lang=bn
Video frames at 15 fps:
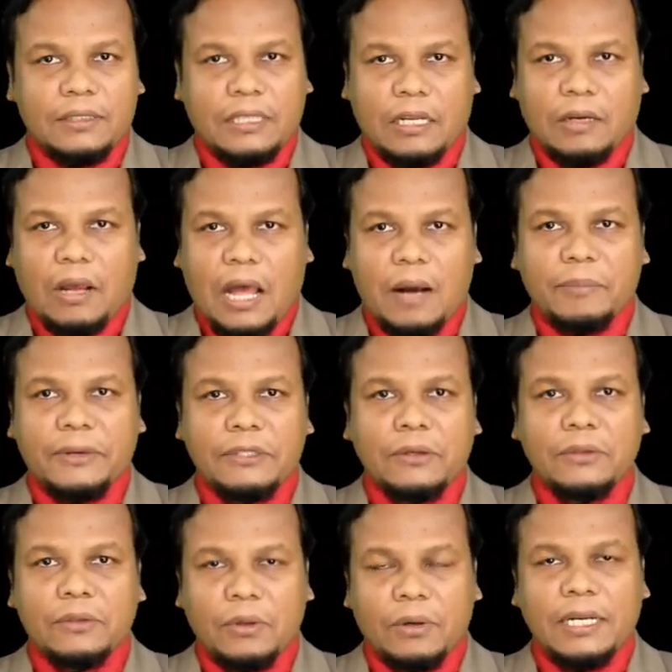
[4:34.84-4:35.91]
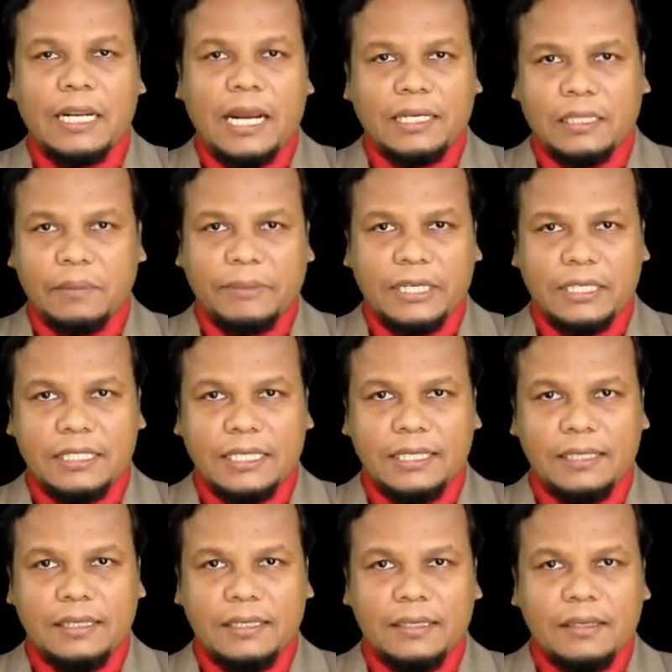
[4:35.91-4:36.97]
তার আবেদন ধরে রাখতে পেরেছে
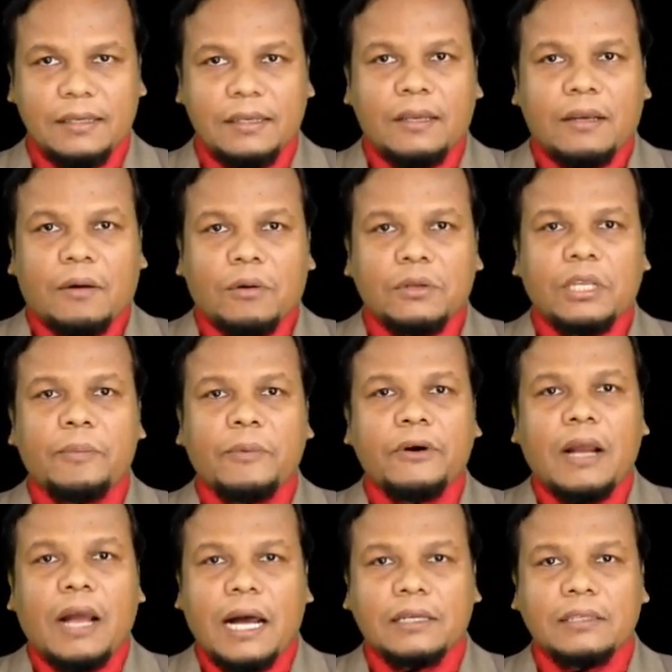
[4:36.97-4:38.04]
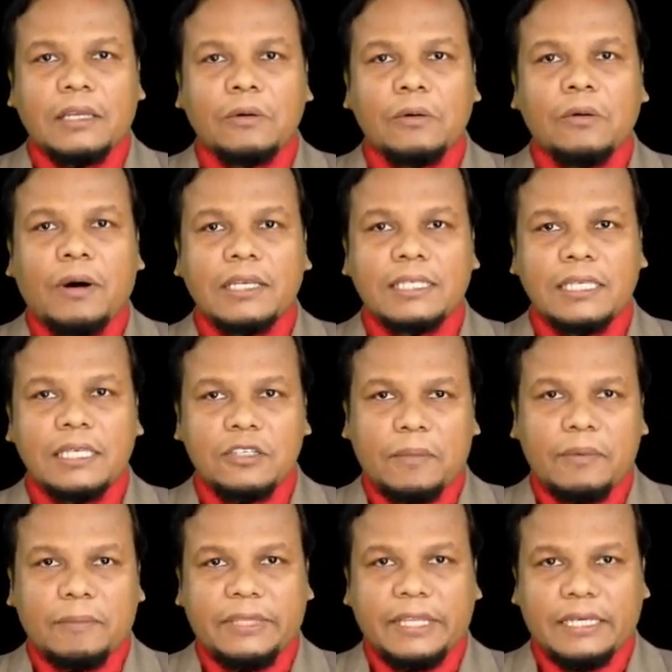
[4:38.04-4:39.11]
অধ্যাপক আখতারুল ওয়াসি
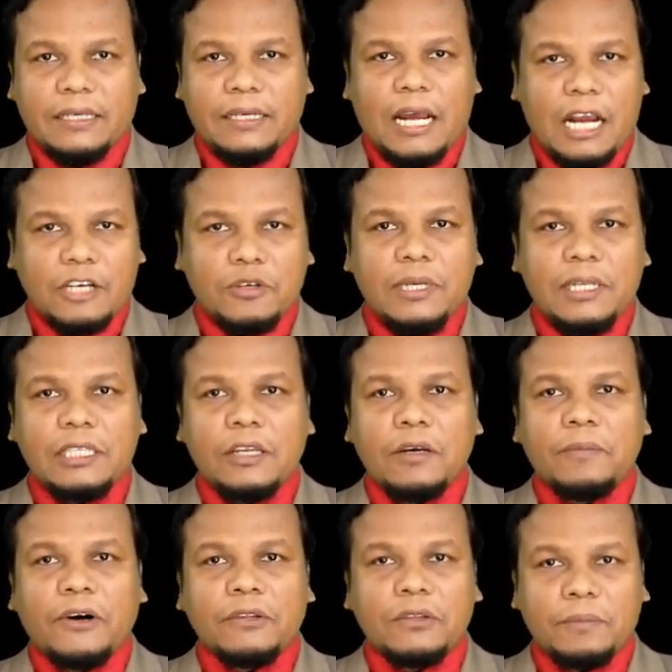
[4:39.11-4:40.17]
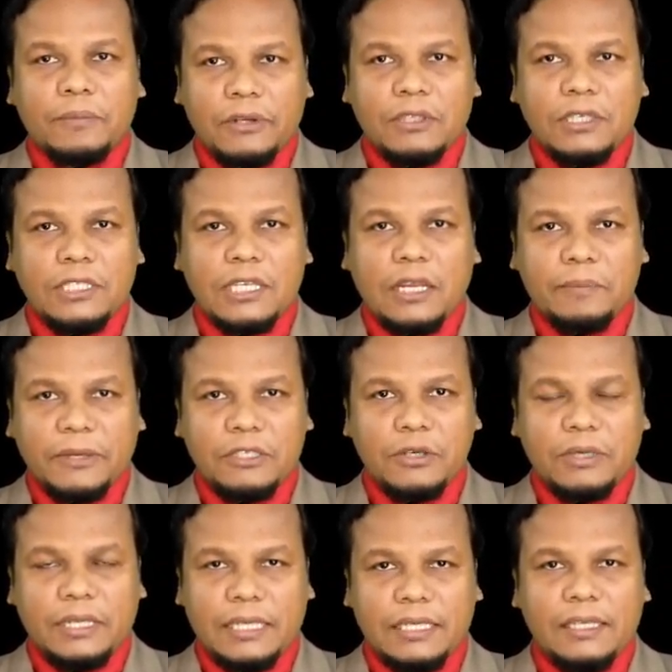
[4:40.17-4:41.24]
জবাব দেন আসলে দেওবন্দ প্রতিষ্ঠার
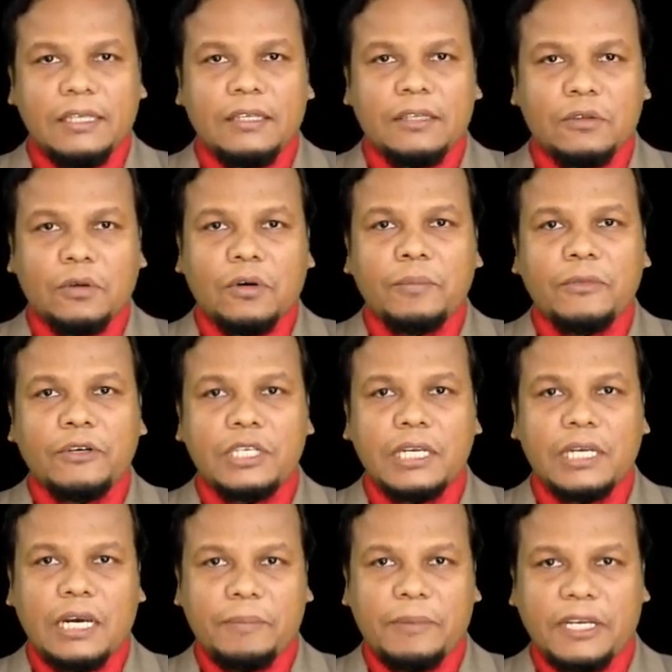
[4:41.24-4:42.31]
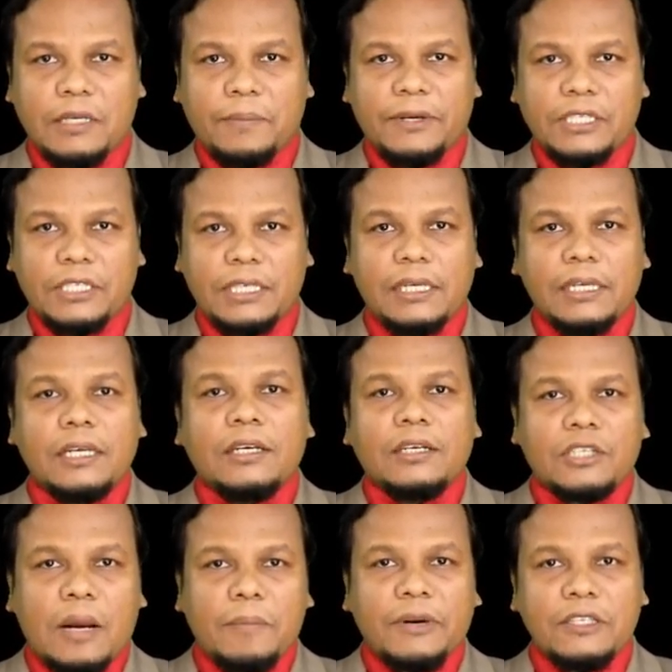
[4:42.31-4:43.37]
পেছনে ধর্মীয় শিক্ষার পাশাপাশি
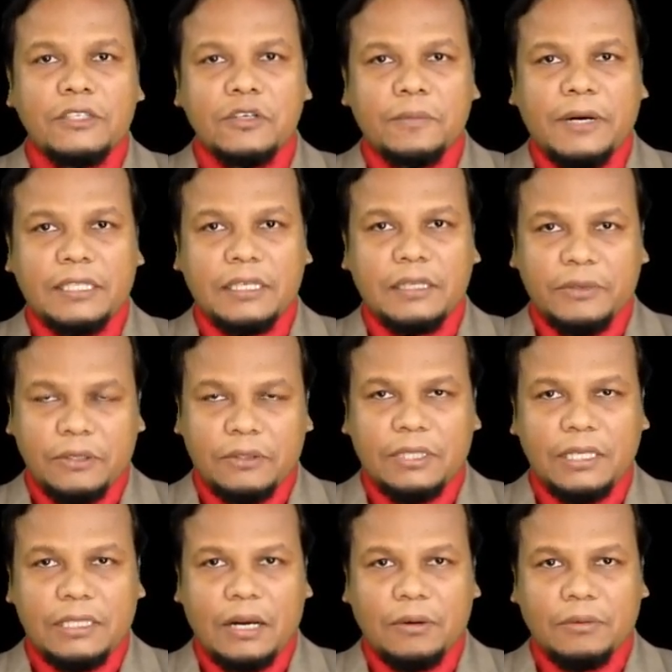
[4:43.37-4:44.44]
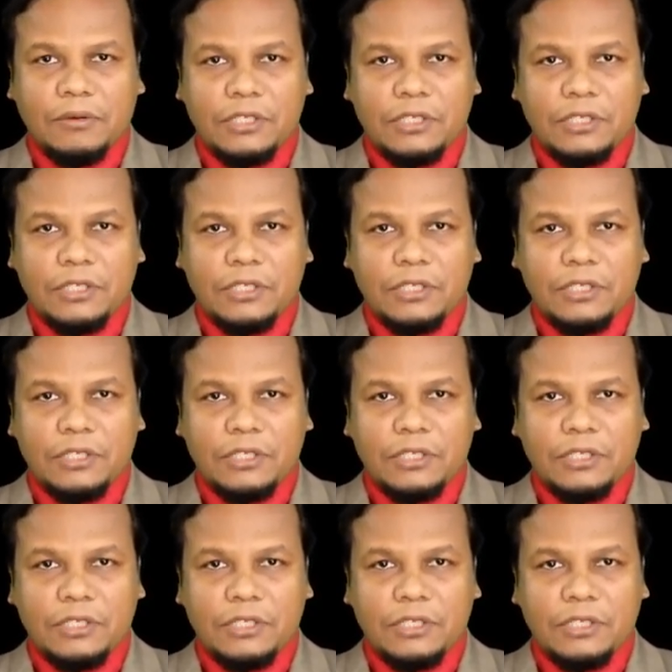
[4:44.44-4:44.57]
সাম্রাজ্যবাদের বিরোধিতাও